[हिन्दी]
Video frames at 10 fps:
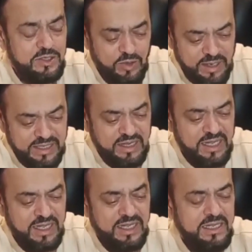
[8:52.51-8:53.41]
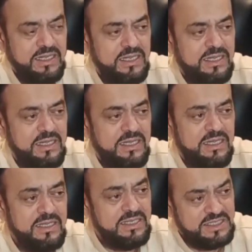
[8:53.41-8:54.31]
नवरात्रि है
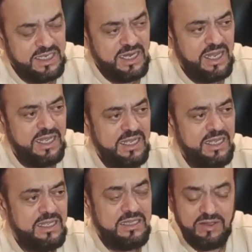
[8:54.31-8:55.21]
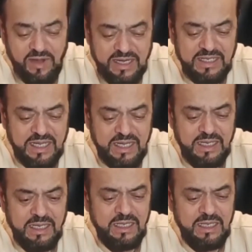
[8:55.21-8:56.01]
दशहरा है दिवाली है